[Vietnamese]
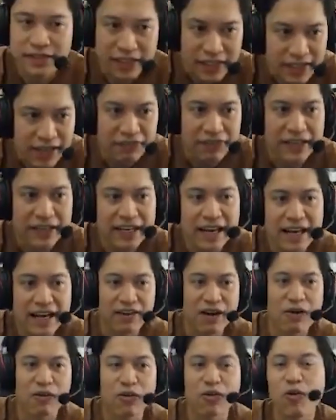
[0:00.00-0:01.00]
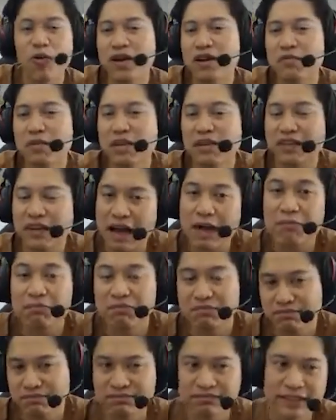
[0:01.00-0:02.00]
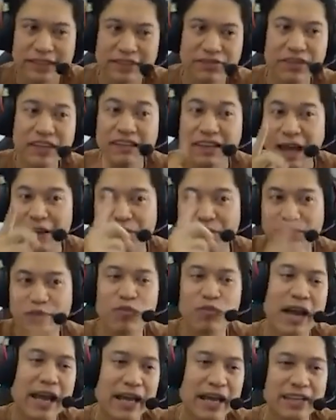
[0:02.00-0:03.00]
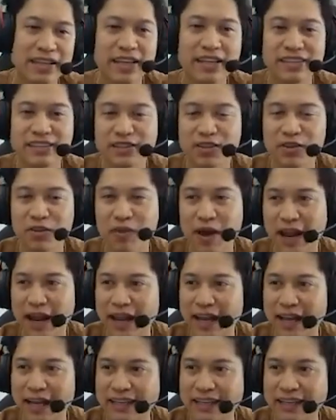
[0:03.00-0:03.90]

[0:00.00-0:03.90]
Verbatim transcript: chính là vì đây là round cuối là mình phải up, mình vứt thêm được tổng hệ để kích cho nó khỏe.